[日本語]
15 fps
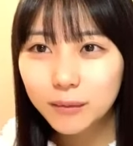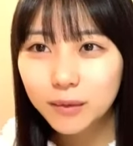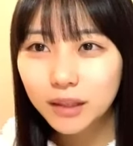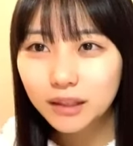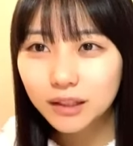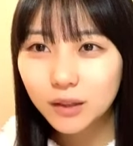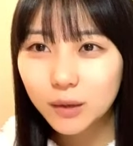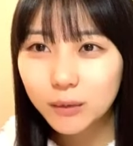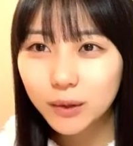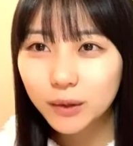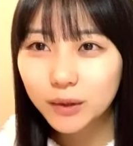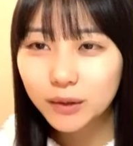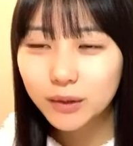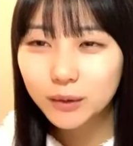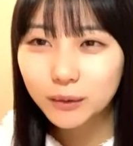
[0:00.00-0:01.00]
皆さんのコメント
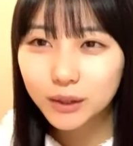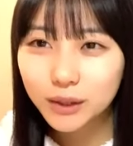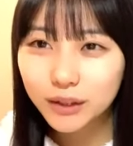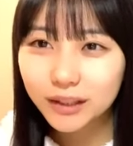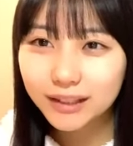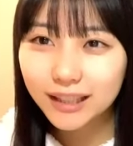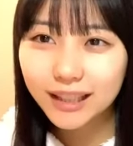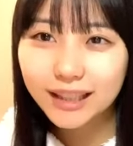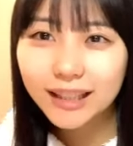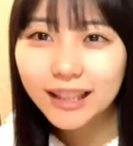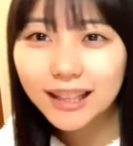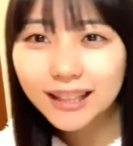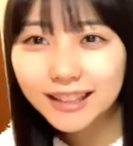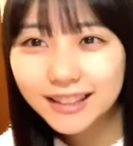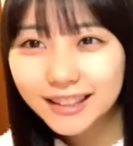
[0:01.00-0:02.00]
読んで面白いですだっ
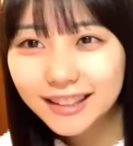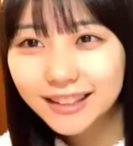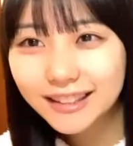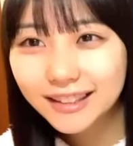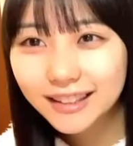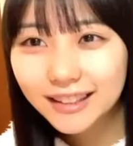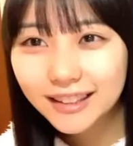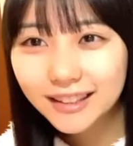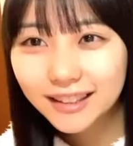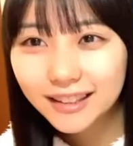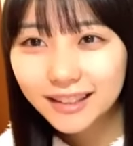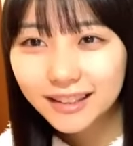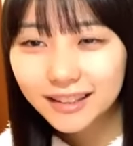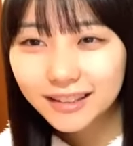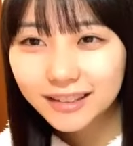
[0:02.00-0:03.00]
て
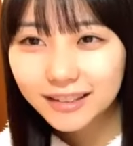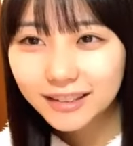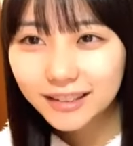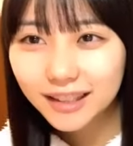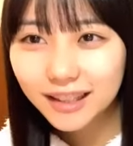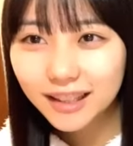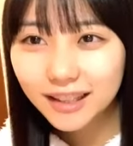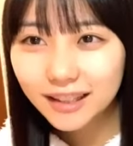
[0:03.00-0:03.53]
出現